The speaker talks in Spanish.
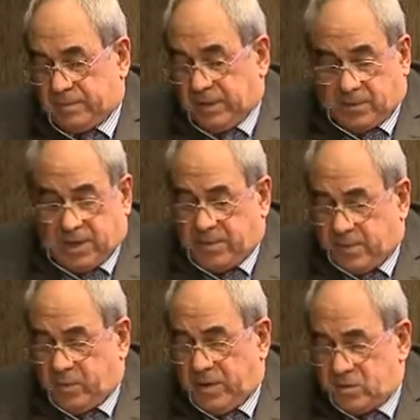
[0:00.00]

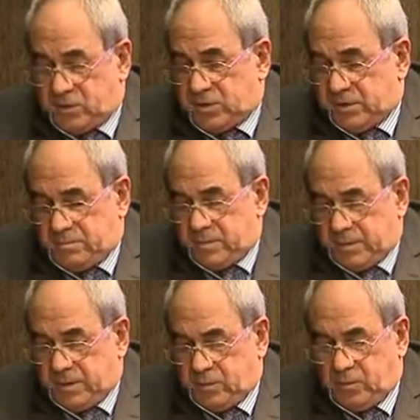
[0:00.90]
trabajaba por la noche
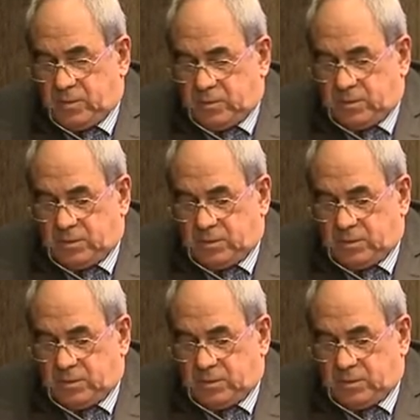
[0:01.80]
en un